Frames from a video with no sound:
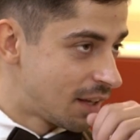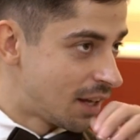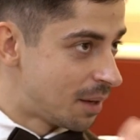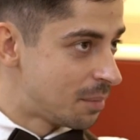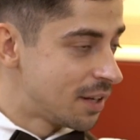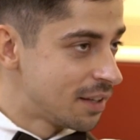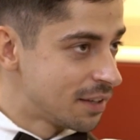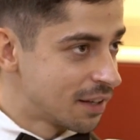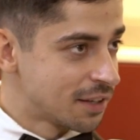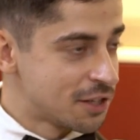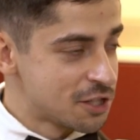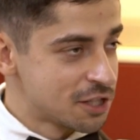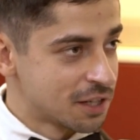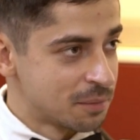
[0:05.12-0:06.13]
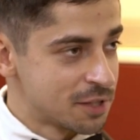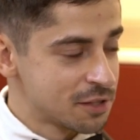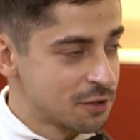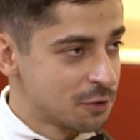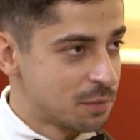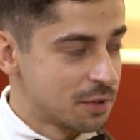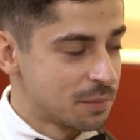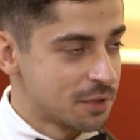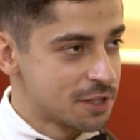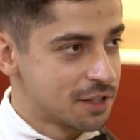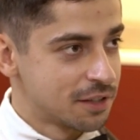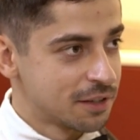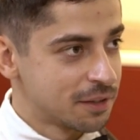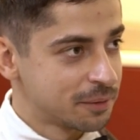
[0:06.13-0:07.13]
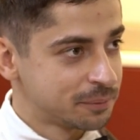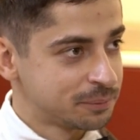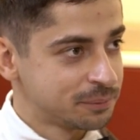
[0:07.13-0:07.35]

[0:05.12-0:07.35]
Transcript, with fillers: А по наконечникам есть какое-то предпочтение?